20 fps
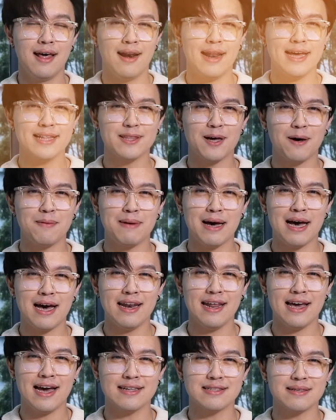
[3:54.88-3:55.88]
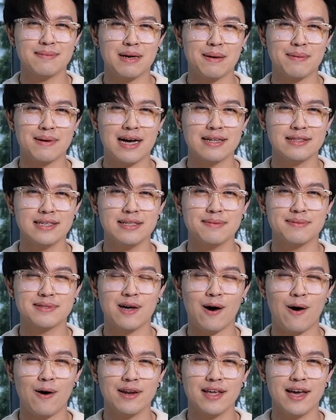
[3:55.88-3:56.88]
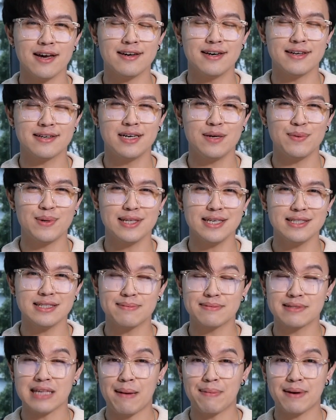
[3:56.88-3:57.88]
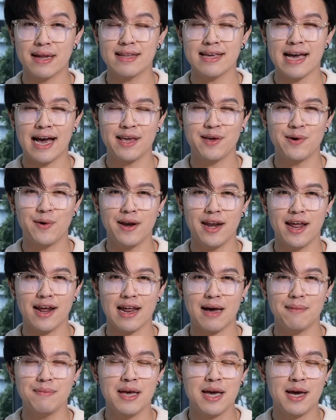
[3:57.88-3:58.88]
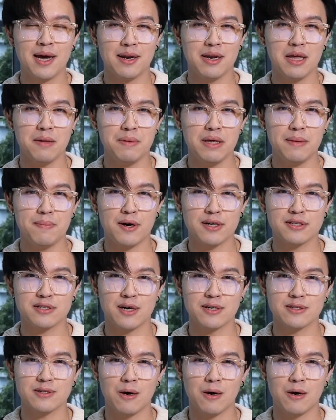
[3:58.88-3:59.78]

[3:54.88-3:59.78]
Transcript: และต่อมานะฮะสำหรับครั้งที่ 12เนี่ยเกิดขึ้นวันที่ 13 กันยายนนะครับในปีพศ